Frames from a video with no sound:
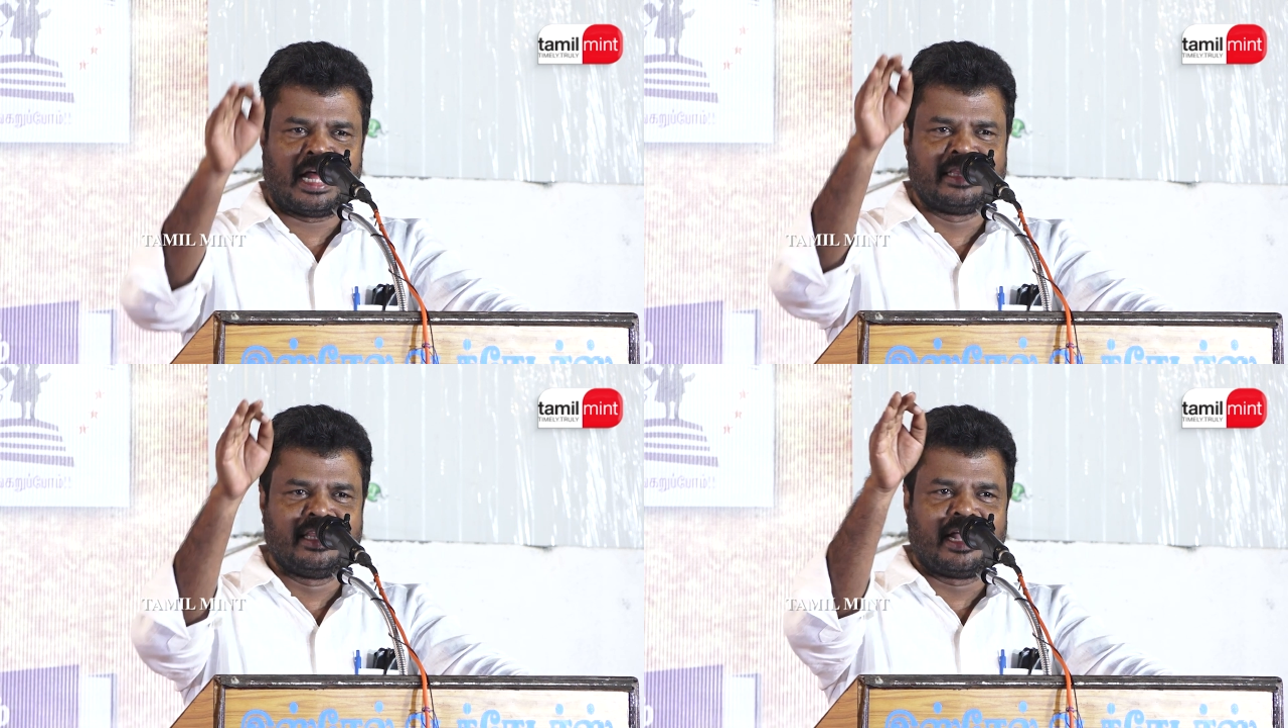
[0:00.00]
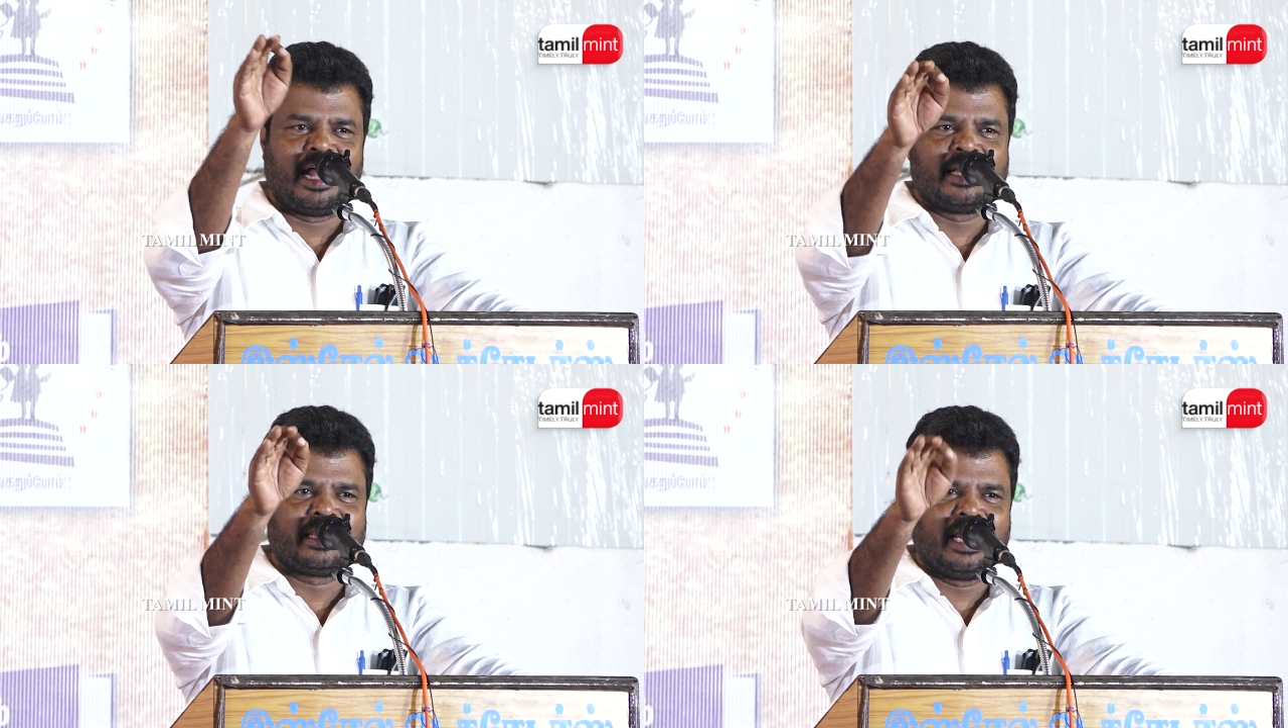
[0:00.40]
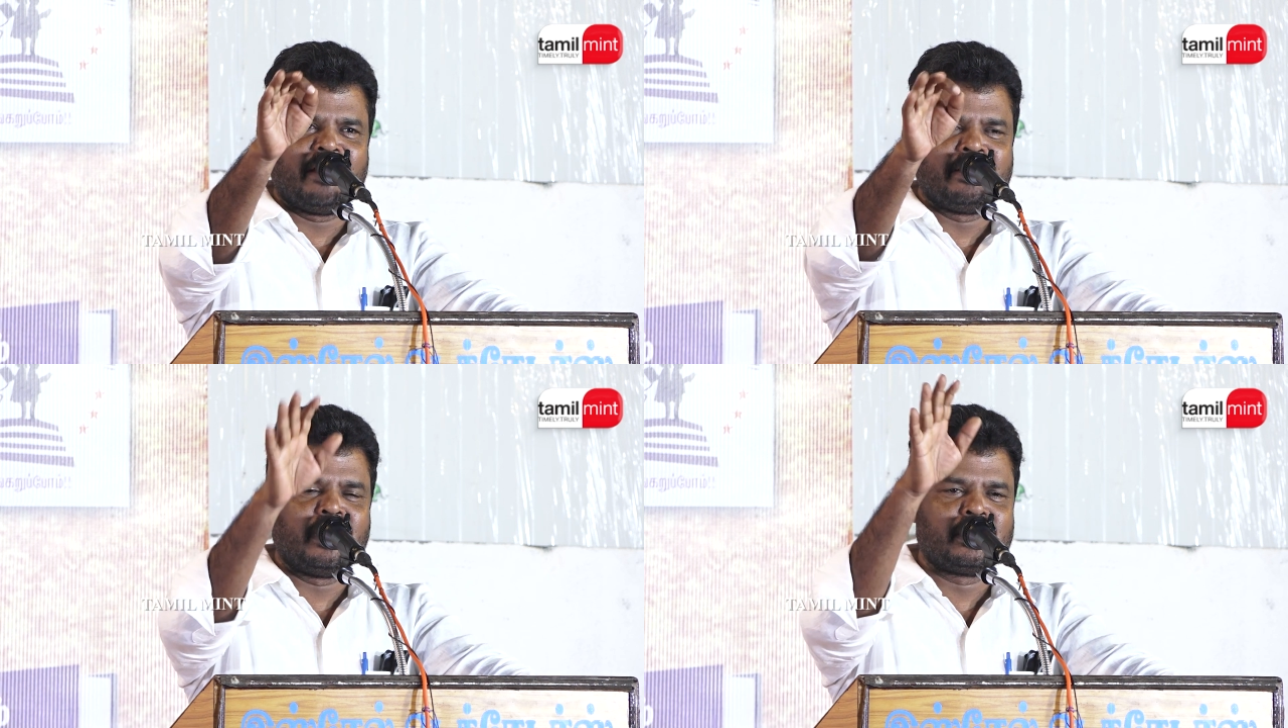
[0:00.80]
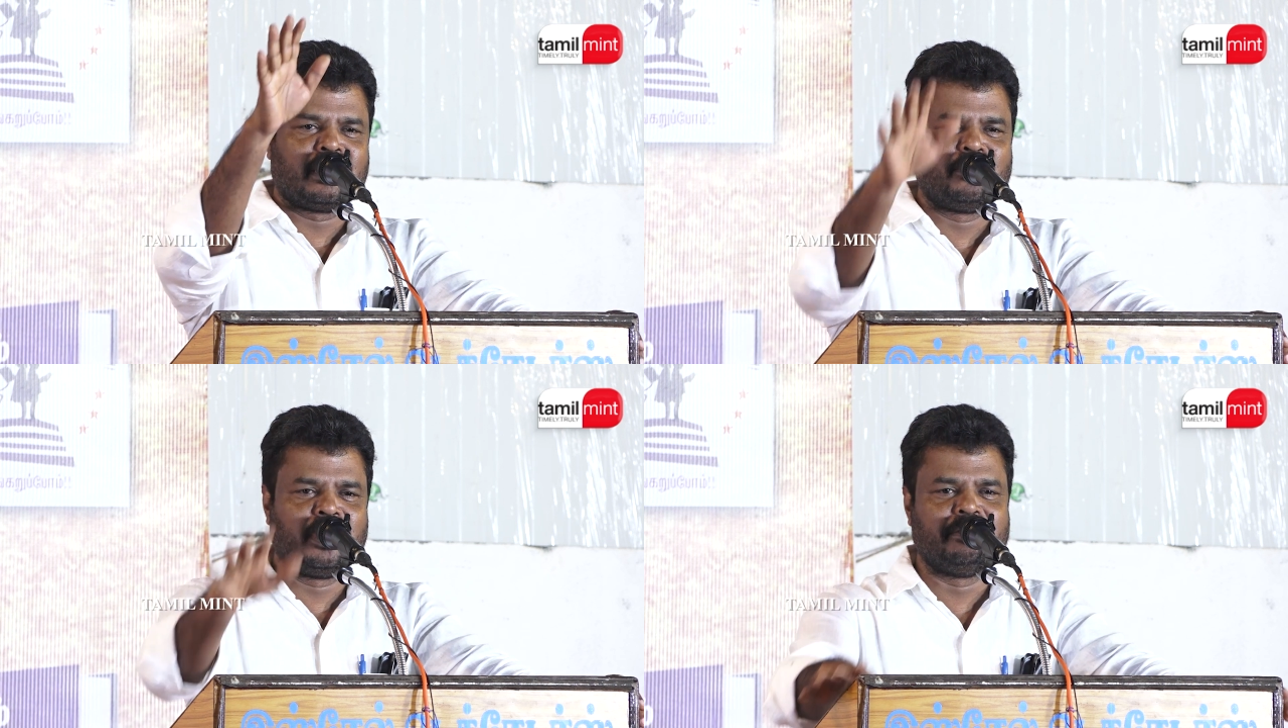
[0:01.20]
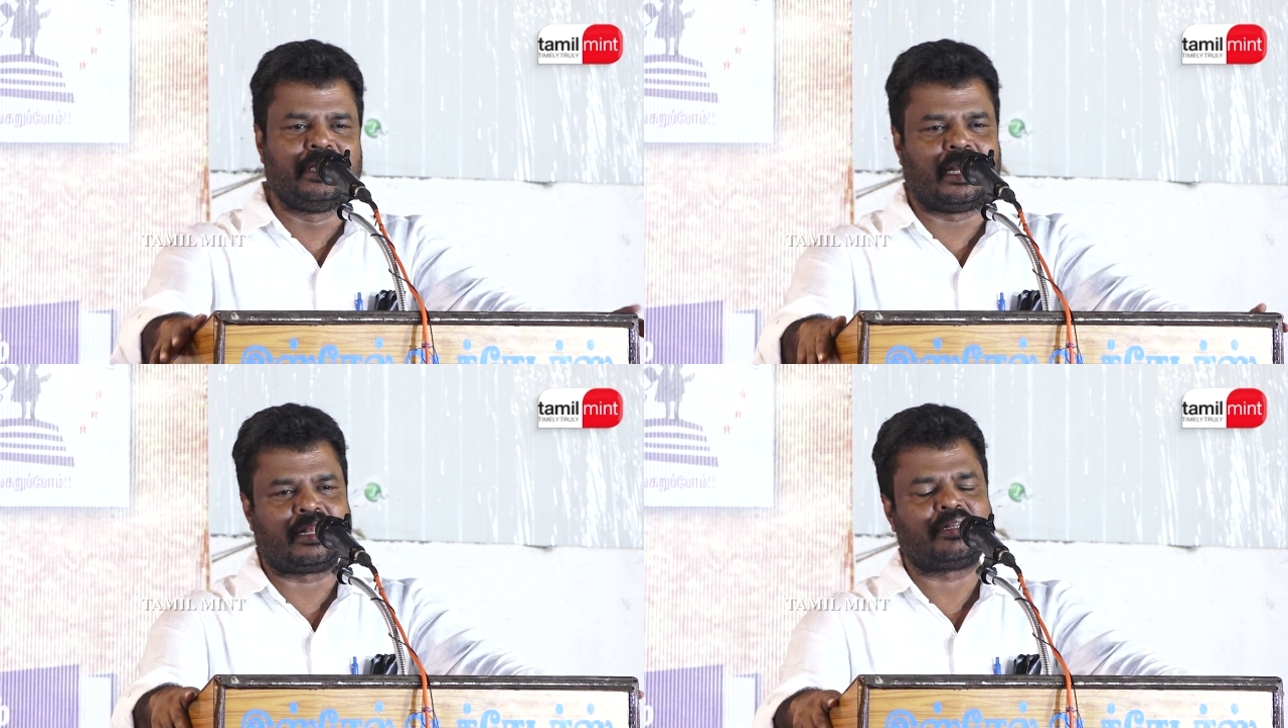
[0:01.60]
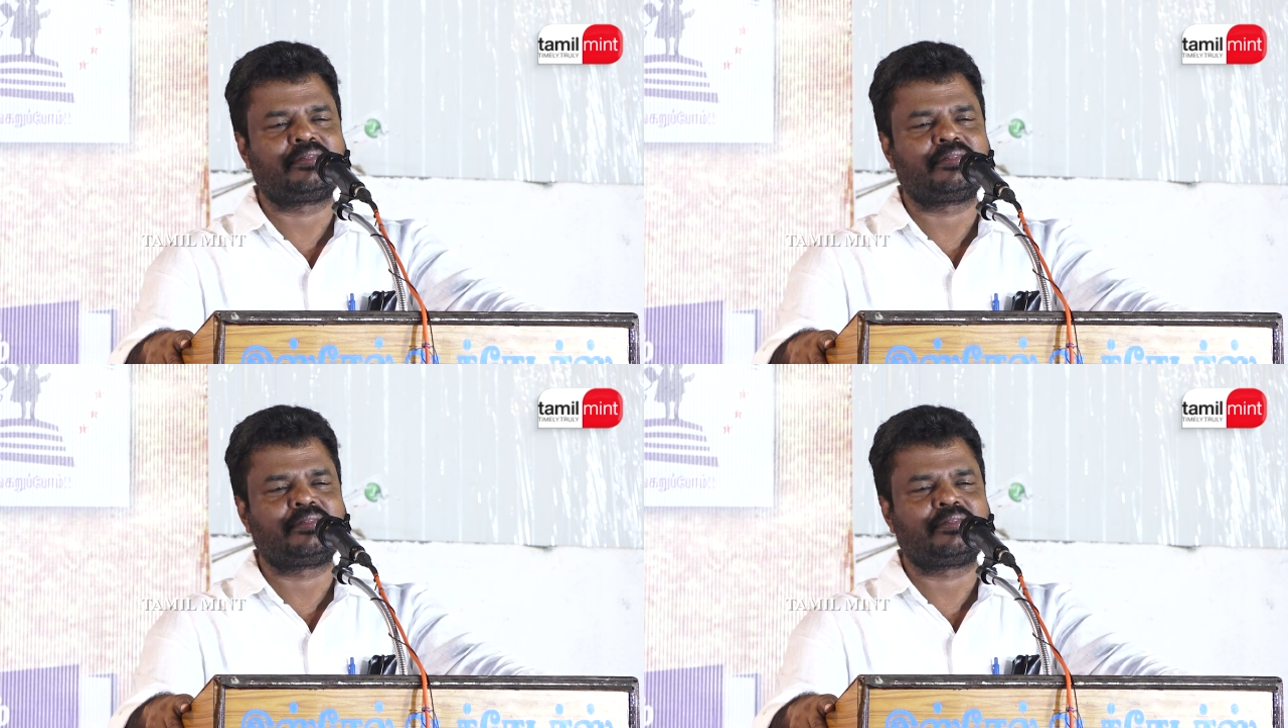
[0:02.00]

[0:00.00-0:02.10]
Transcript: அந்த காலத்திலே அவர் எடுத்த முடிவுதான்